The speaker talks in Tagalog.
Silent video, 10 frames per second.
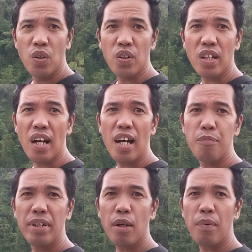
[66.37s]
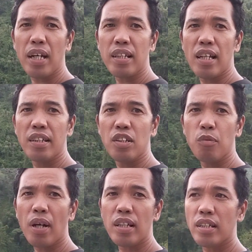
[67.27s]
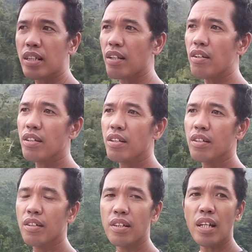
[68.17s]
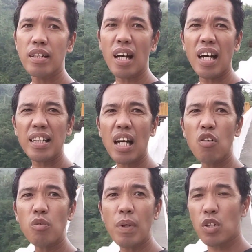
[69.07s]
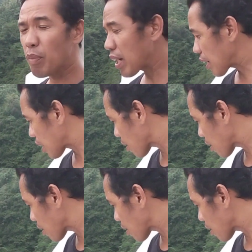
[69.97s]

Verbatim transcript: Grabe, napakataas ito mga katanski. Ay. Yan, nakakatakot pag tumingin ka sa